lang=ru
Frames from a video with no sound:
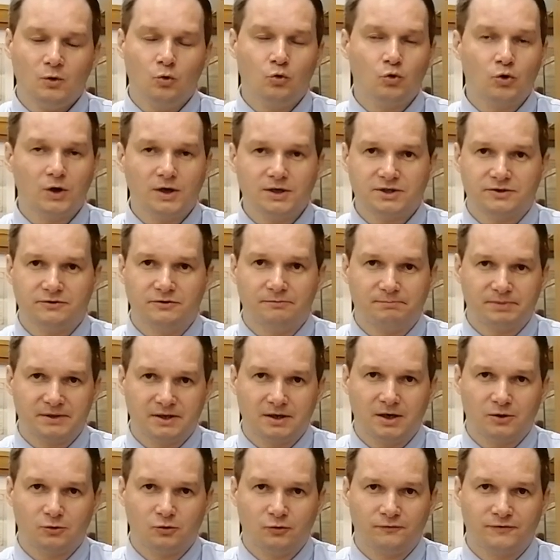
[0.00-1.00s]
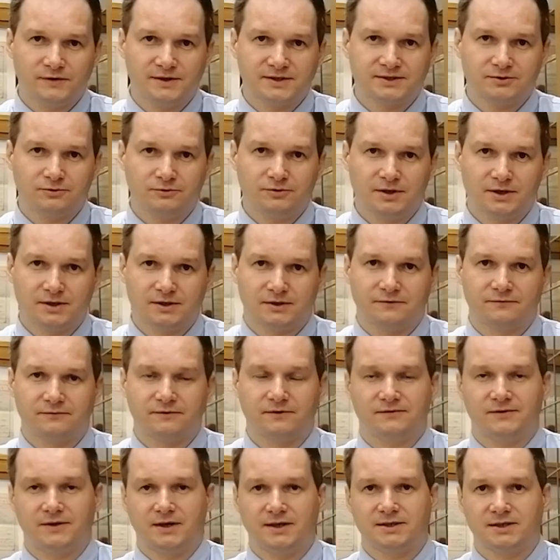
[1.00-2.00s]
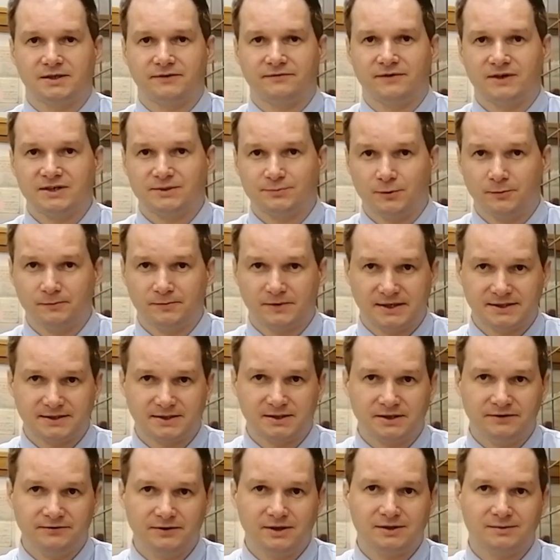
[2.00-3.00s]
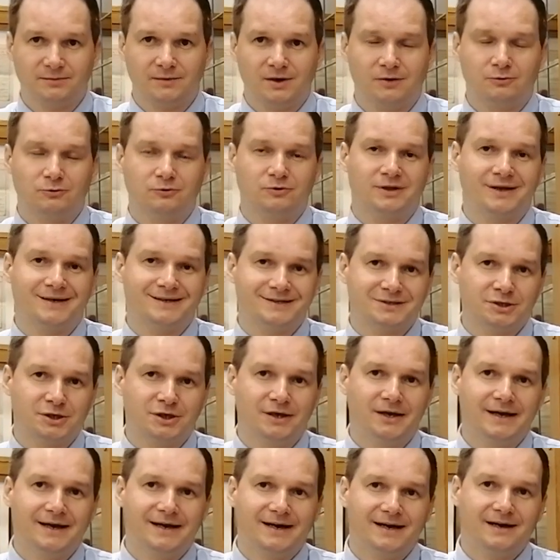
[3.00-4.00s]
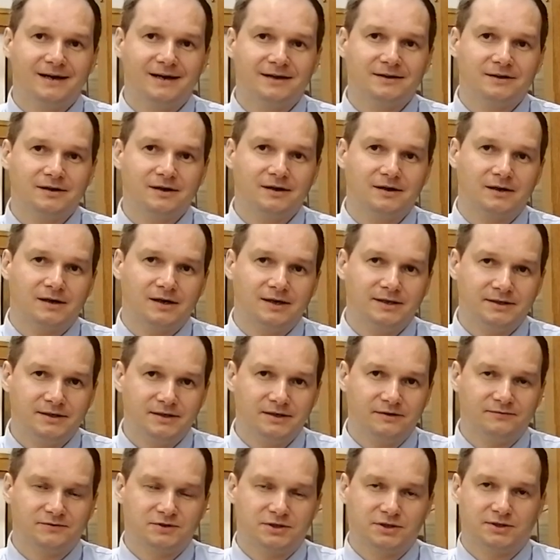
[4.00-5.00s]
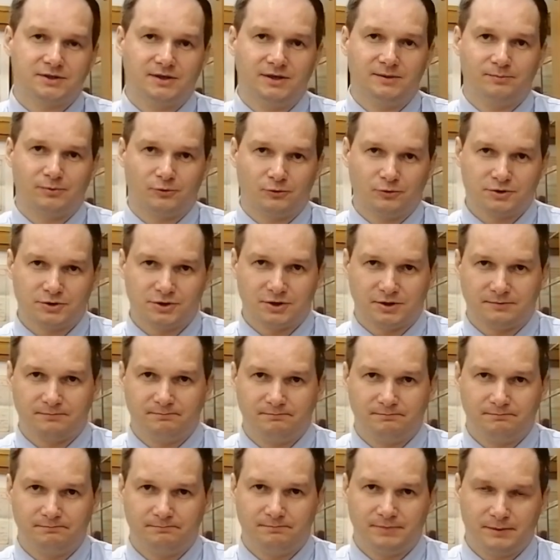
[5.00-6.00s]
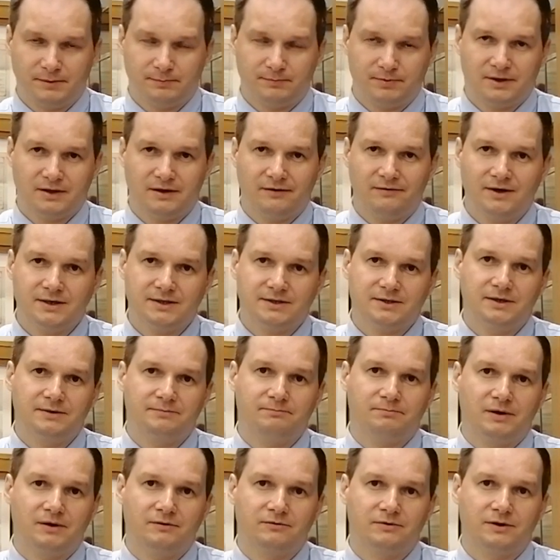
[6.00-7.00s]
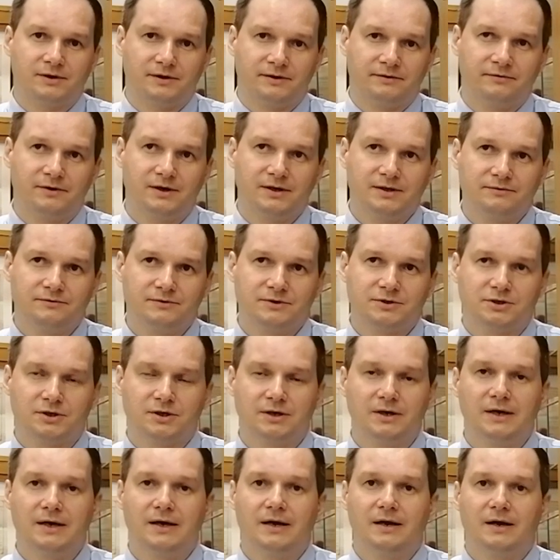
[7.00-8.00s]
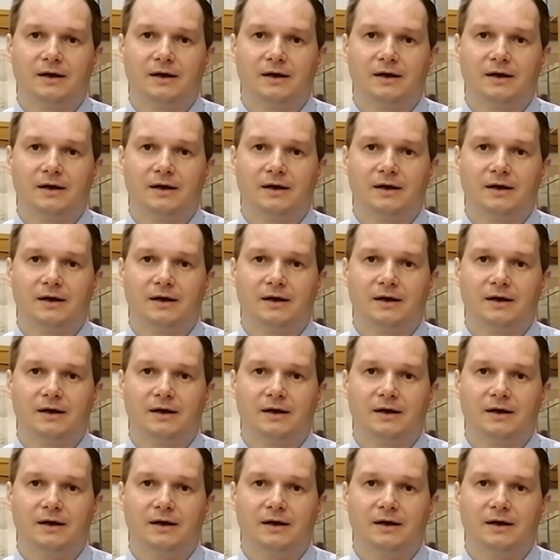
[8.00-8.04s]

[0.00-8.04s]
о качестве подготовки студентов в 1938-1939 году даже наградил, в числе прочих преподавателей Павла Ивановича,